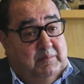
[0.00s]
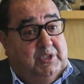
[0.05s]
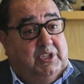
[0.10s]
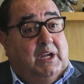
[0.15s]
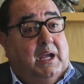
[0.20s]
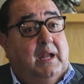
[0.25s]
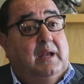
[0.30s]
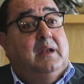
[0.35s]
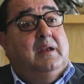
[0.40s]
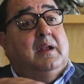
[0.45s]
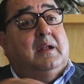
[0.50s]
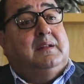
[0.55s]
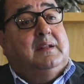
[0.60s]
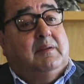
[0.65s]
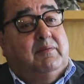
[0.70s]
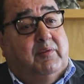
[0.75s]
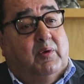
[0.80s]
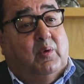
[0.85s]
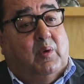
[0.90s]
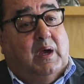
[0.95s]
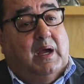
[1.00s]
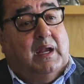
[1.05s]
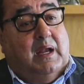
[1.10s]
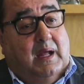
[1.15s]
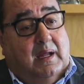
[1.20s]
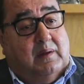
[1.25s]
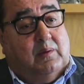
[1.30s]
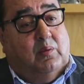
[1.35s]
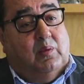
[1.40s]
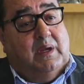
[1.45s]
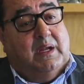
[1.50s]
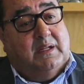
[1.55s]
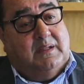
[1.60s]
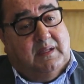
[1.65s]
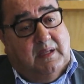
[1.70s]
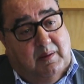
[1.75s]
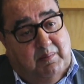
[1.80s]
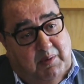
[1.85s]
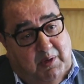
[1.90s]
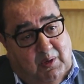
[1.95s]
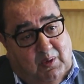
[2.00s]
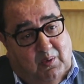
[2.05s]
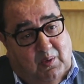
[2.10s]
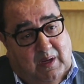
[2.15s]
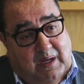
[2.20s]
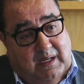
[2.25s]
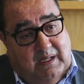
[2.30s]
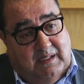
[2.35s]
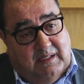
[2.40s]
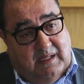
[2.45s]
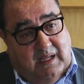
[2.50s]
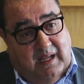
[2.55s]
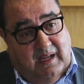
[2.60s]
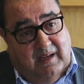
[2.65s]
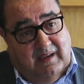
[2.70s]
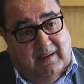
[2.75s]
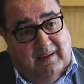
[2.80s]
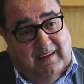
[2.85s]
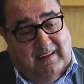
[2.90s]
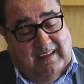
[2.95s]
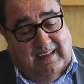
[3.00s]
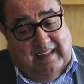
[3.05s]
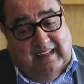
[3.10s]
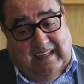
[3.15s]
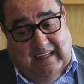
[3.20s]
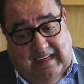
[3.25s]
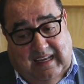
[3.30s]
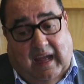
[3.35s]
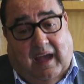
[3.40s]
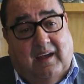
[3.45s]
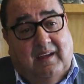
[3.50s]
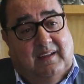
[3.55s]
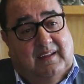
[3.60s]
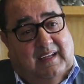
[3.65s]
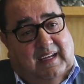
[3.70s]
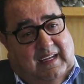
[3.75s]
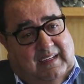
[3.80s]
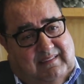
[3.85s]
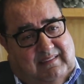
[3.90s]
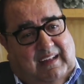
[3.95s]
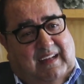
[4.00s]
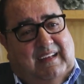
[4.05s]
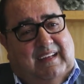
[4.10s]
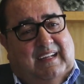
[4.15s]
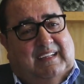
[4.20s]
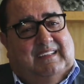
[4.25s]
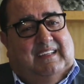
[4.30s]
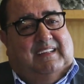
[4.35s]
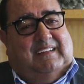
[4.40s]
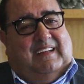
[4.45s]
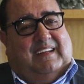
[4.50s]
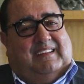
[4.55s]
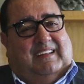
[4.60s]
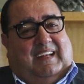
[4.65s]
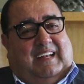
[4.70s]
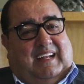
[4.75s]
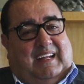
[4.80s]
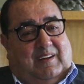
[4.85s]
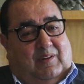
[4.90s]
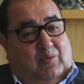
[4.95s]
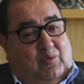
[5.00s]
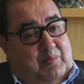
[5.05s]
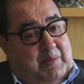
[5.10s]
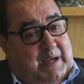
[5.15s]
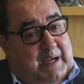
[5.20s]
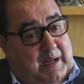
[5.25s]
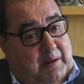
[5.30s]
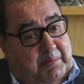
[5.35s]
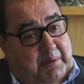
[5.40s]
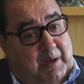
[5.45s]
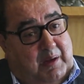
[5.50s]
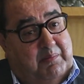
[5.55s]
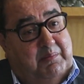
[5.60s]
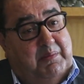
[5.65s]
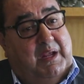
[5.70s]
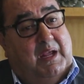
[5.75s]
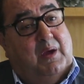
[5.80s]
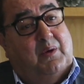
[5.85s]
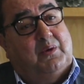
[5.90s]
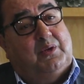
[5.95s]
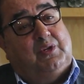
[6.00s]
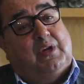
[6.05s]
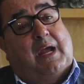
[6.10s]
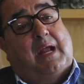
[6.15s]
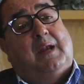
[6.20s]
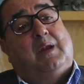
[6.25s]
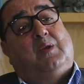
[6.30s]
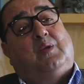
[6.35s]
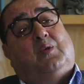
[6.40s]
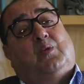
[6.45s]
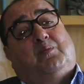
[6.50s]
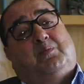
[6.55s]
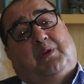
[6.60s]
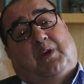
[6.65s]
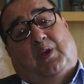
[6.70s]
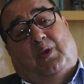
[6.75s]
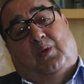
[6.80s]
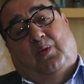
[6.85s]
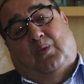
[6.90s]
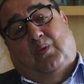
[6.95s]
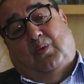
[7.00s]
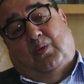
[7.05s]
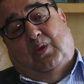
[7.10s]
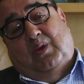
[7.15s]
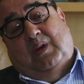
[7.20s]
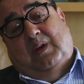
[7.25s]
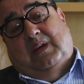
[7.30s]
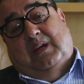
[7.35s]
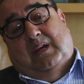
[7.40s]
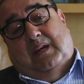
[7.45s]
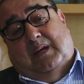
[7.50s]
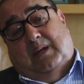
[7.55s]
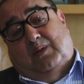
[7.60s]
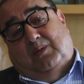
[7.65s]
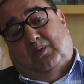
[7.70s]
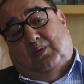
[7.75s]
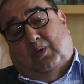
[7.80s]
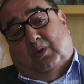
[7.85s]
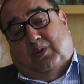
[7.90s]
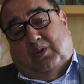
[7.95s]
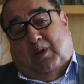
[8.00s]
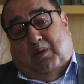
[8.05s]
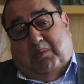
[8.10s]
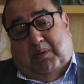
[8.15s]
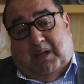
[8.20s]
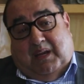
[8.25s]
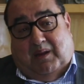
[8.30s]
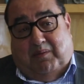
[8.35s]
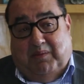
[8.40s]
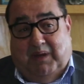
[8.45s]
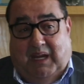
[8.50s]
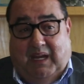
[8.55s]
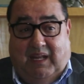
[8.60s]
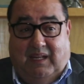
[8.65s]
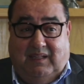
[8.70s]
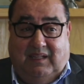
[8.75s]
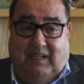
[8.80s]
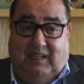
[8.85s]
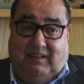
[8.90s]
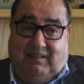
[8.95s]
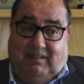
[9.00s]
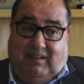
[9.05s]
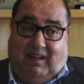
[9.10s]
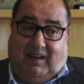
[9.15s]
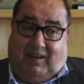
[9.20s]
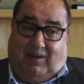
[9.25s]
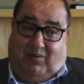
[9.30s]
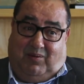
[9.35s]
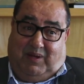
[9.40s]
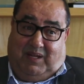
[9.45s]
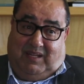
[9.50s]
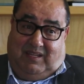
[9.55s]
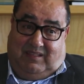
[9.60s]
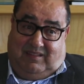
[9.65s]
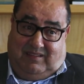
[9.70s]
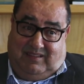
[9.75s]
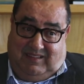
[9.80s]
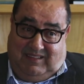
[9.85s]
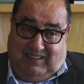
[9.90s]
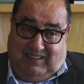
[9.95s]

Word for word: غير التي فوق الأرض والتي يملكها الإنسان لا حتى التي تحت الأرض منابع المياه هل يمكن أن تعتبر من هذه الثروات